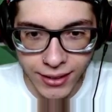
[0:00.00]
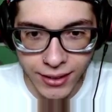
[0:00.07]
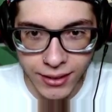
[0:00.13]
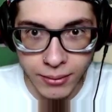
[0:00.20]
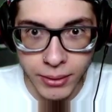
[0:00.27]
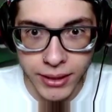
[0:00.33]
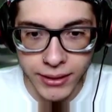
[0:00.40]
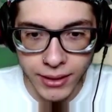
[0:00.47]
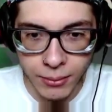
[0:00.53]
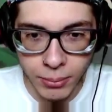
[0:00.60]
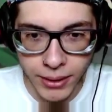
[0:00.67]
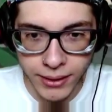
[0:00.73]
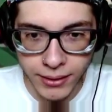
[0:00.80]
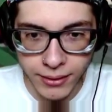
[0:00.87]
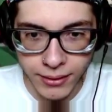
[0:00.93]
Espérate, el
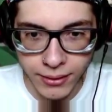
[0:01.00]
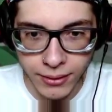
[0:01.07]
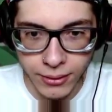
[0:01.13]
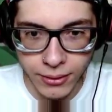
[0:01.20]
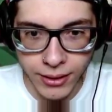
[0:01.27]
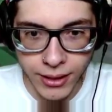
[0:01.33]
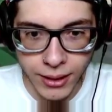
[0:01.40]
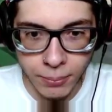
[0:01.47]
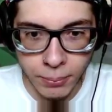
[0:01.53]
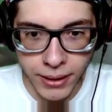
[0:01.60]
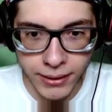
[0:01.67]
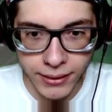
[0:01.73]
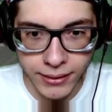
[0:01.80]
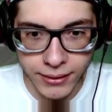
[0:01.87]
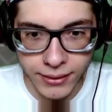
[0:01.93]
pan. Colocar el pan.